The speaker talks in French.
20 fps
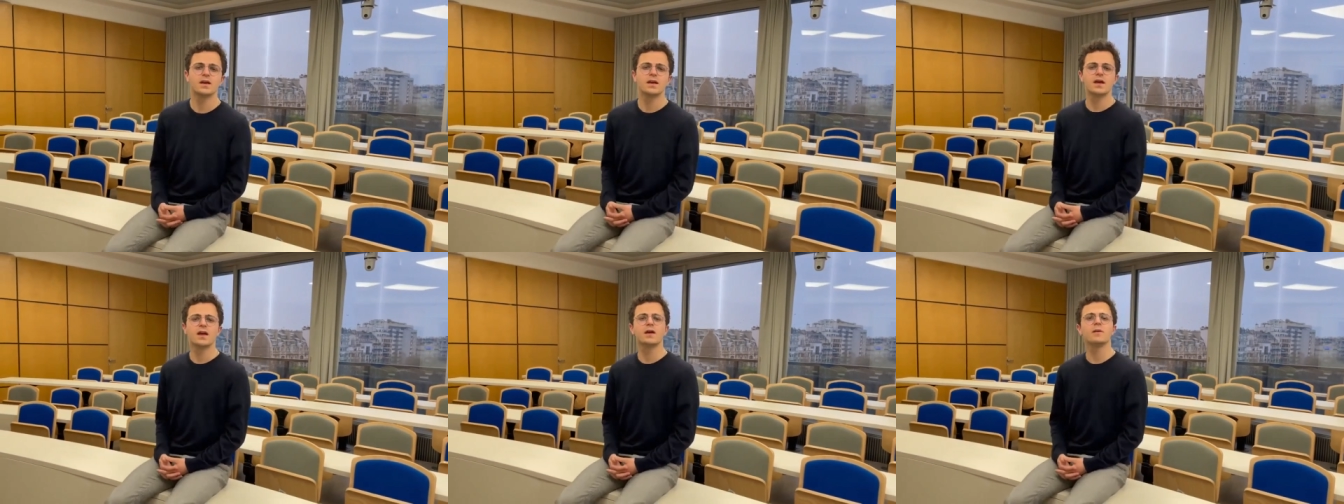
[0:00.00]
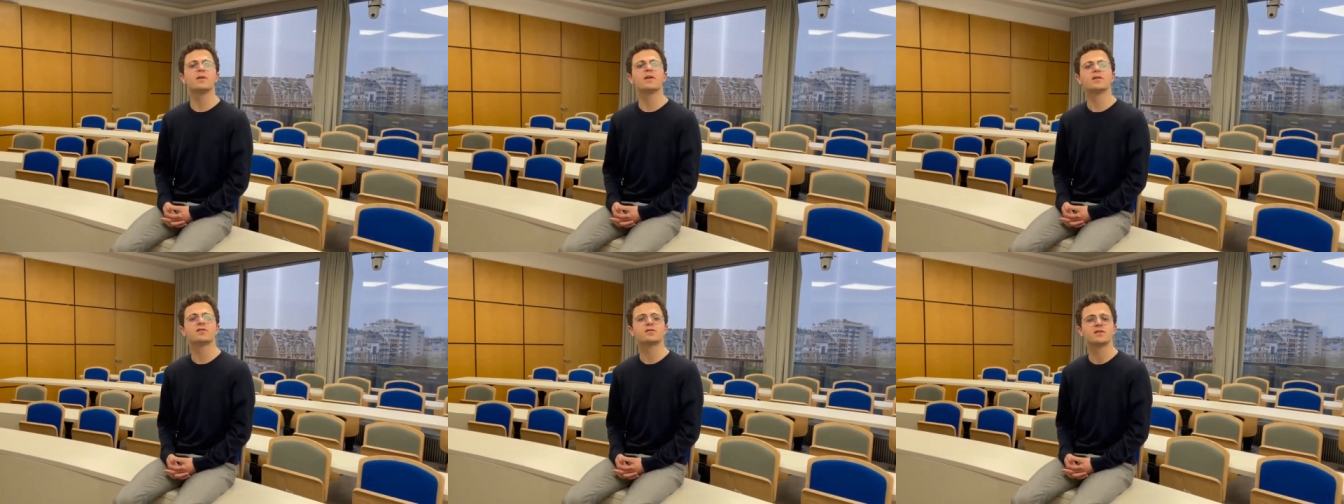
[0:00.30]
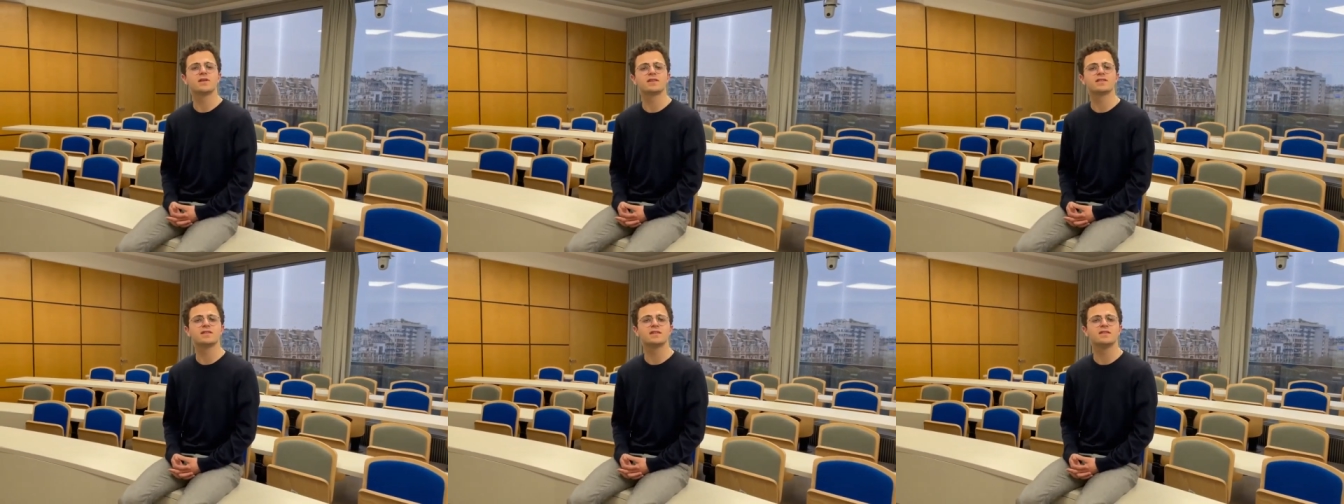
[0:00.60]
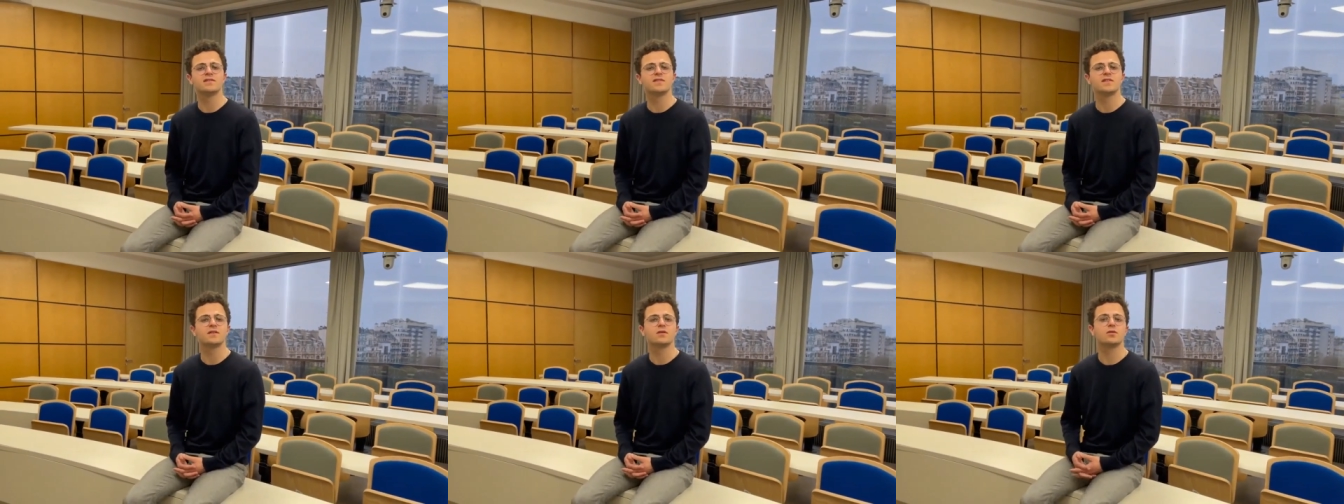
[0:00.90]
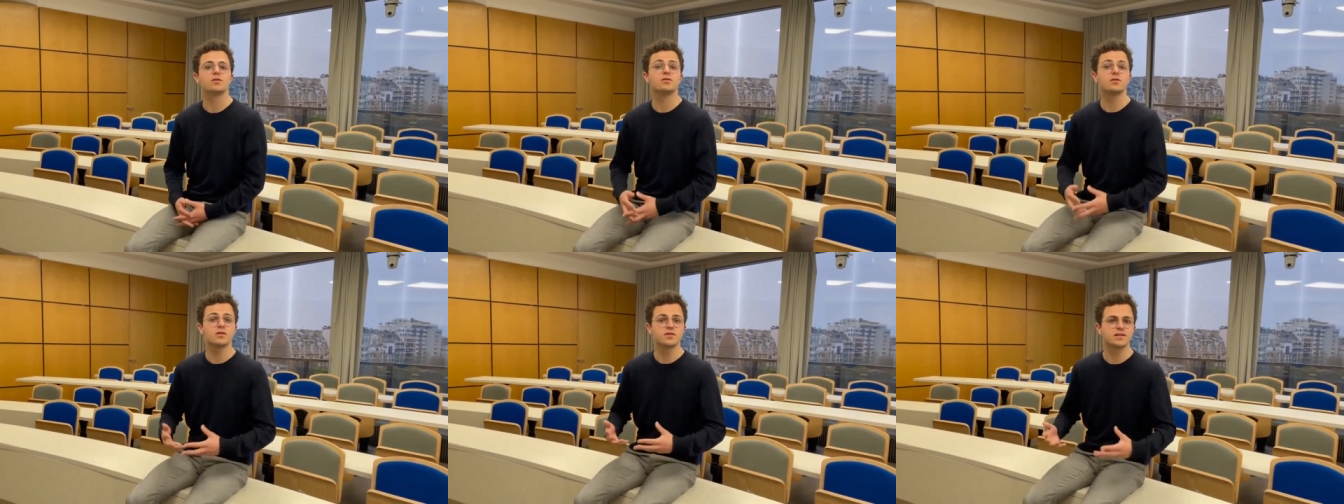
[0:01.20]
Eh bien, cela signifie que
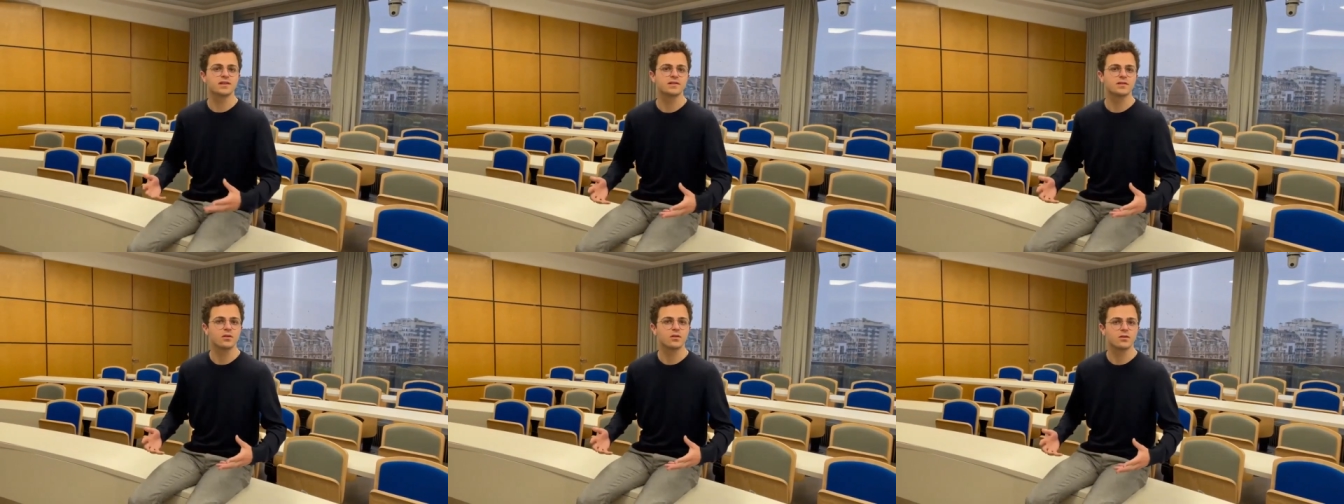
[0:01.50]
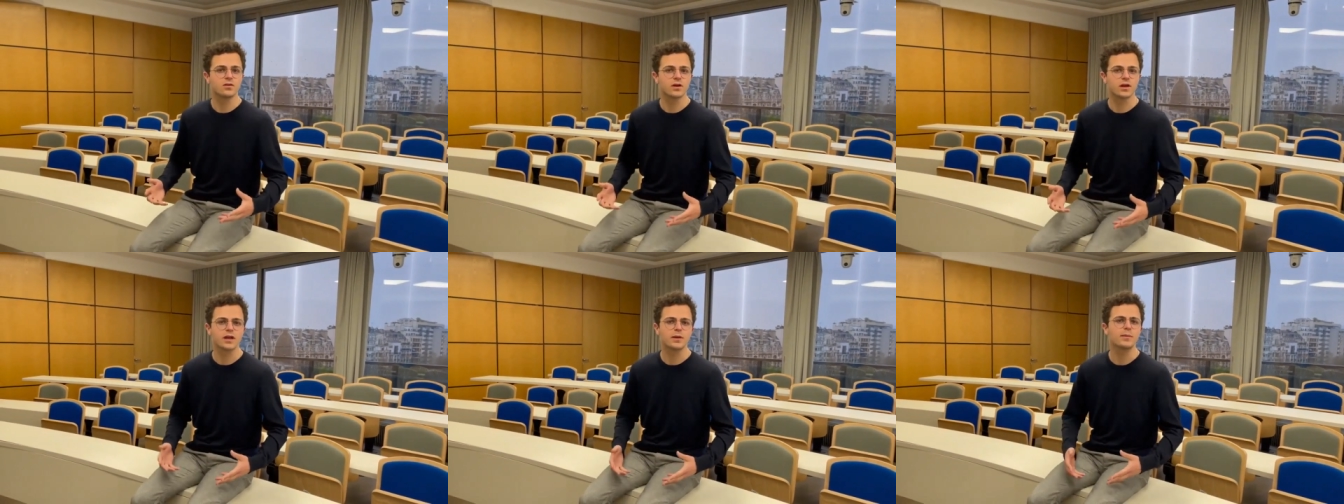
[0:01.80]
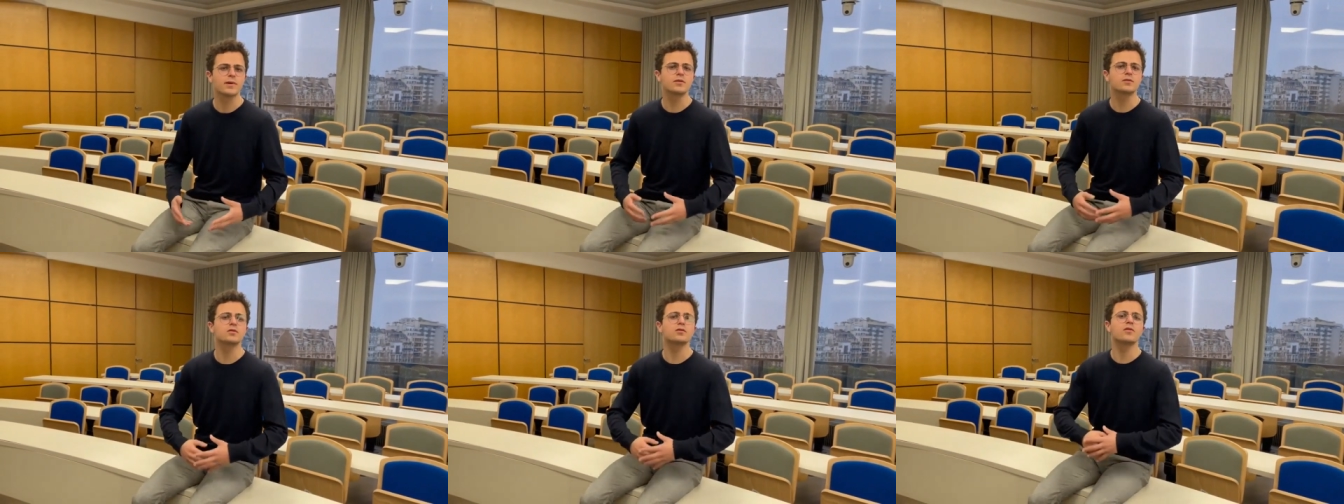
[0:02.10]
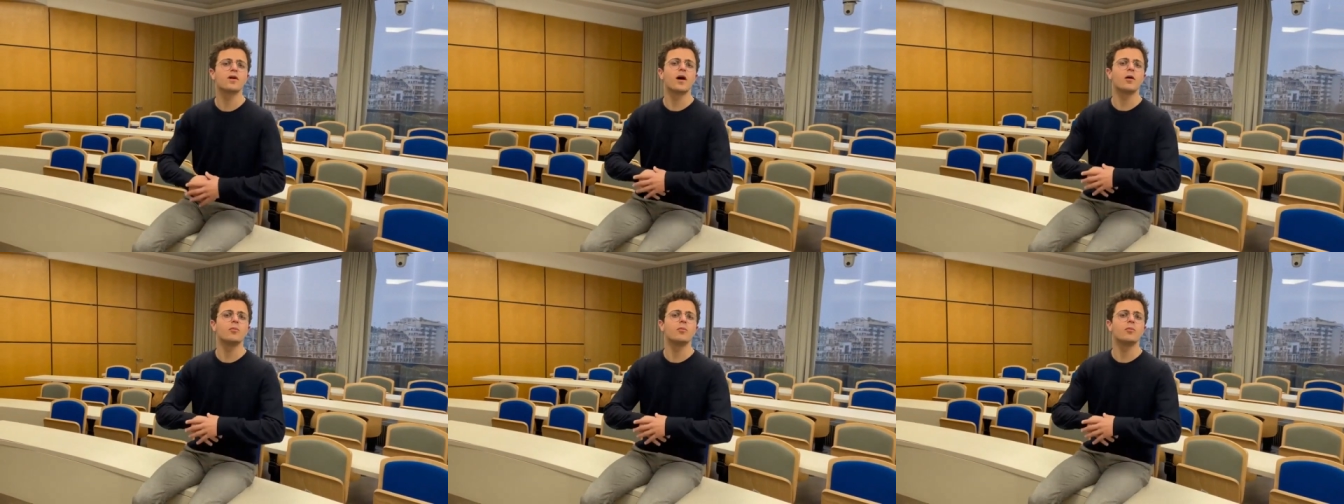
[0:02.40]
dans un an, Emma ne devra